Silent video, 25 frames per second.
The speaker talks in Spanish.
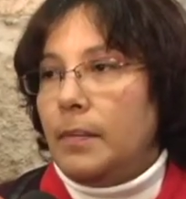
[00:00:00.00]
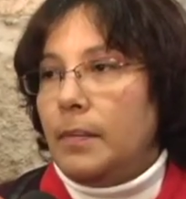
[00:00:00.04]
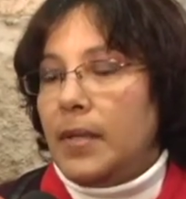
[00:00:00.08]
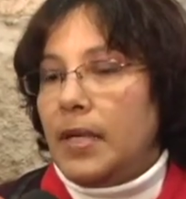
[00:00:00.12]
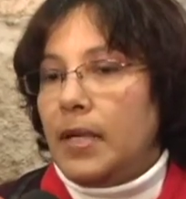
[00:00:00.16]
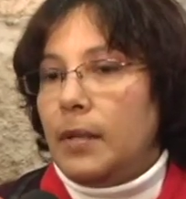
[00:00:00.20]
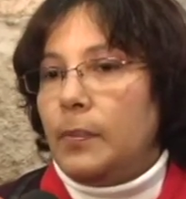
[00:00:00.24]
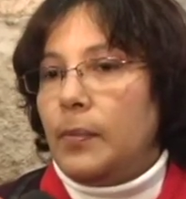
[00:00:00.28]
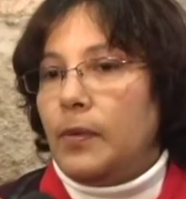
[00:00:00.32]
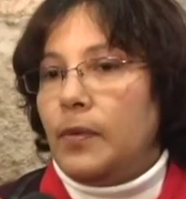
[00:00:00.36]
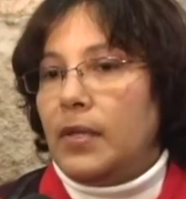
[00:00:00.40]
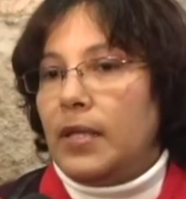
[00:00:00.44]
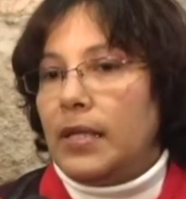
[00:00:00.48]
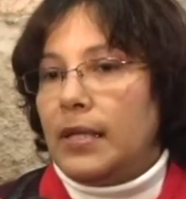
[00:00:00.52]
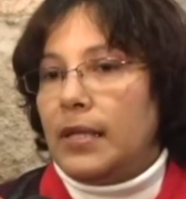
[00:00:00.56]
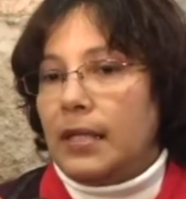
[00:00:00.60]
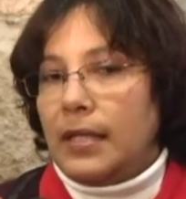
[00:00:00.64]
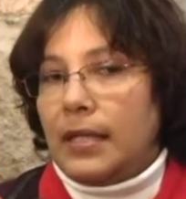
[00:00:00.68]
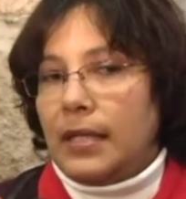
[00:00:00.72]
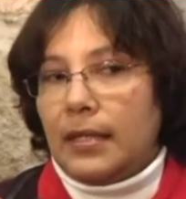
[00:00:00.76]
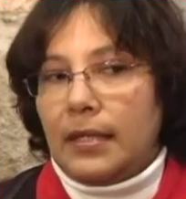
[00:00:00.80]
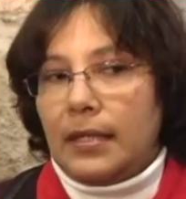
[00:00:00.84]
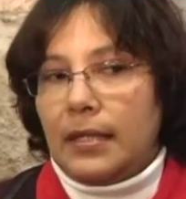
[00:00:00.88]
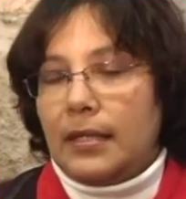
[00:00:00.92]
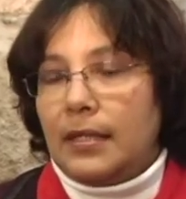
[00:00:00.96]
para poder
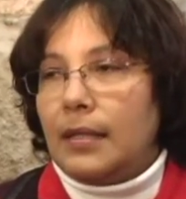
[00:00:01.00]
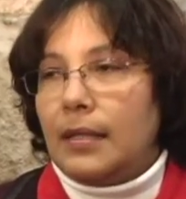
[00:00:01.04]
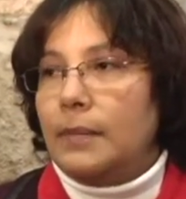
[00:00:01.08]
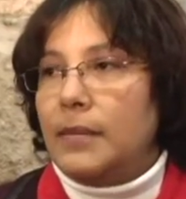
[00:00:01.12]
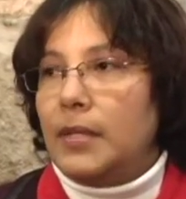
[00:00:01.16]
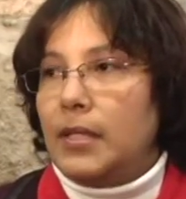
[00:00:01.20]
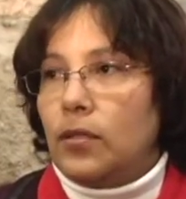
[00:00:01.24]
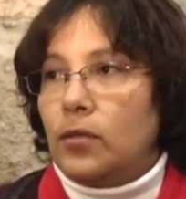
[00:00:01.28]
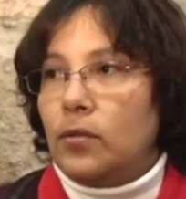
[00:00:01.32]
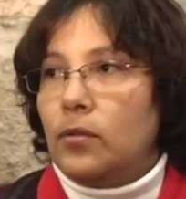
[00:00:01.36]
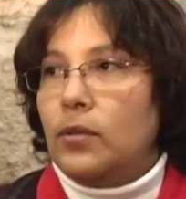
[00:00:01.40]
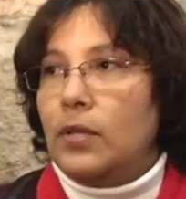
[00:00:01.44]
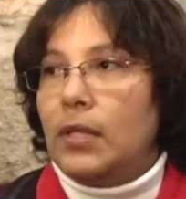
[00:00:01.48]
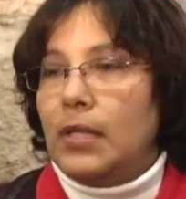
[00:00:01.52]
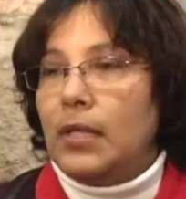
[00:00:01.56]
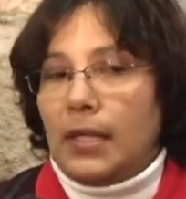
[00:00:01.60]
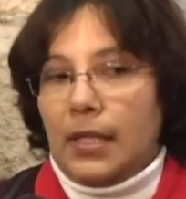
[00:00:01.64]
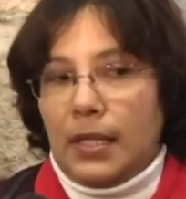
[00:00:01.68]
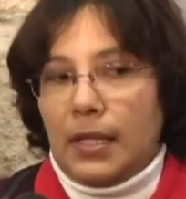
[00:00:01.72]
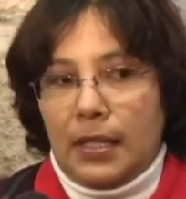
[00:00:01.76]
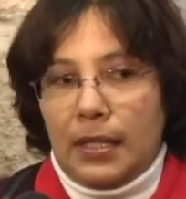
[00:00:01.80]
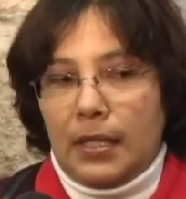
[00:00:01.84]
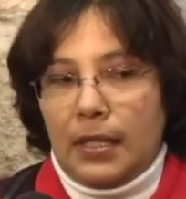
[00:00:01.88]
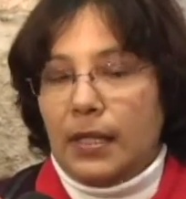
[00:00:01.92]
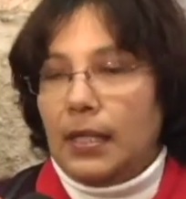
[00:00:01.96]
dar tratamiento
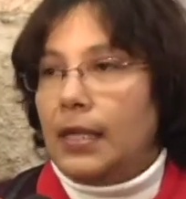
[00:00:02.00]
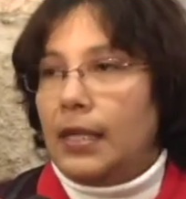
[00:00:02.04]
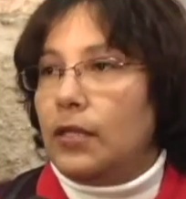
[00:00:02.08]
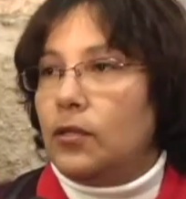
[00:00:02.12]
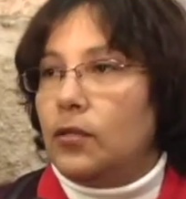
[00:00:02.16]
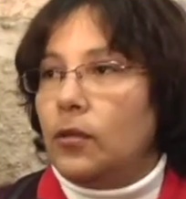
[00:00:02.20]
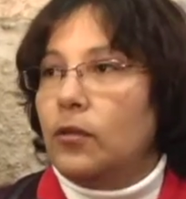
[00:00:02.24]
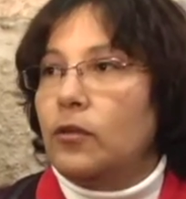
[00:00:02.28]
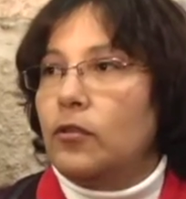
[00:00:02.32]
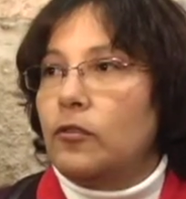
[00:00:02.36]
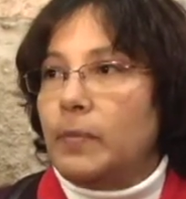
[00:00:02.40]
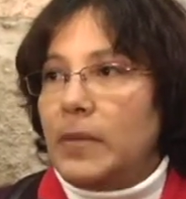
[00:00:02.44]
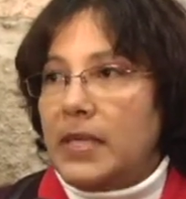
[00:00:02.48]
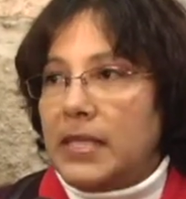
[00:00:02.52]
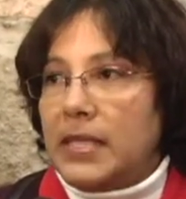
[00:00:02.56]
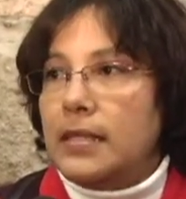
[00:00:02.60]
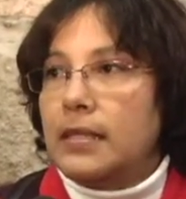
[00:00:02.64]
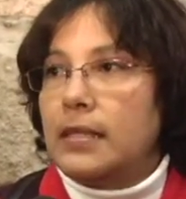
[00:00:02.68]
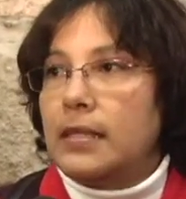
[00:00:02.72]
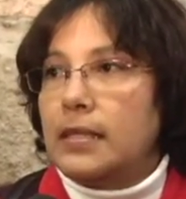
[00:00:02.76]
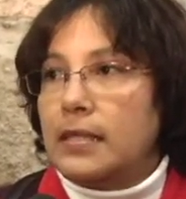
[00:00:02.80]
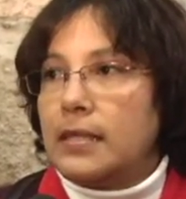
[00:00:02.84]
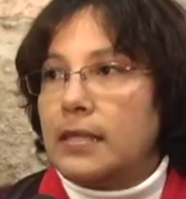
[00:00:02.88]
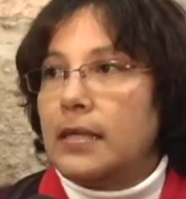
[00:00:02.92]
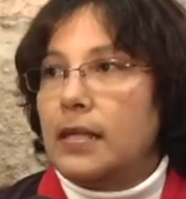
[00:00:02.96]
a todos los
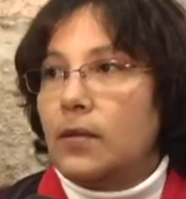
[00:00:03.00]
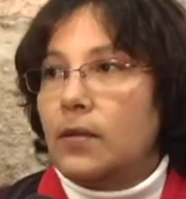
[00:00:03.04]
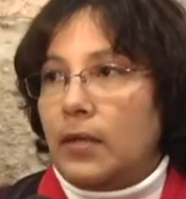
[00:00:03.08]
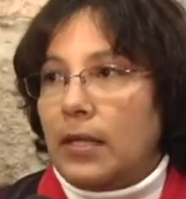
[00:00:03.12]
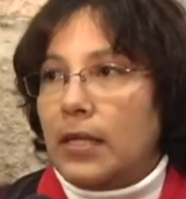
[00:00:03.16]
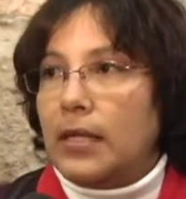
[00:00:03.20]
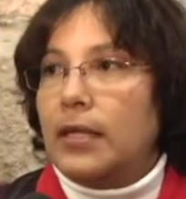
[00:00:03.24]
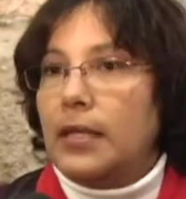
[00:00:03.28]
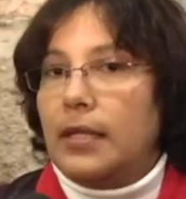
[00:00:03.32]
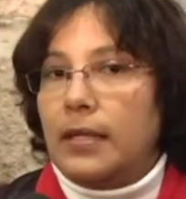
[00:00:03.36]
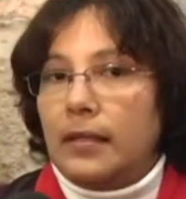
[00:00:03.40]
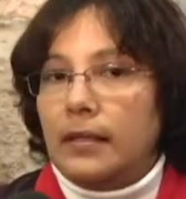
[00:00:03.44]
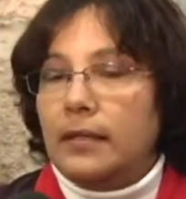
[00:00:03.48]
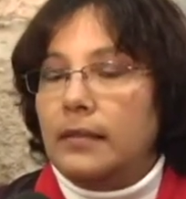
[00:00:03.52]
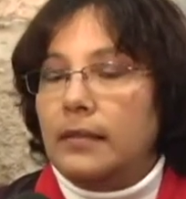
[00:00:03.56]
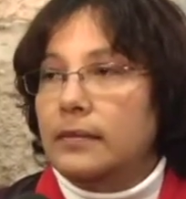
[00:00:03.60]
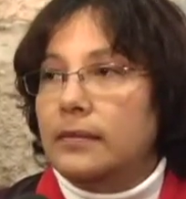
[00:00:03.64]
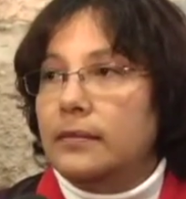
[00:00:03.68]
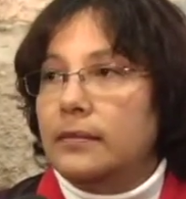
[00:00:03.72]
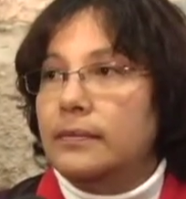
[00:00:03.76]
pacientes que lo requieren.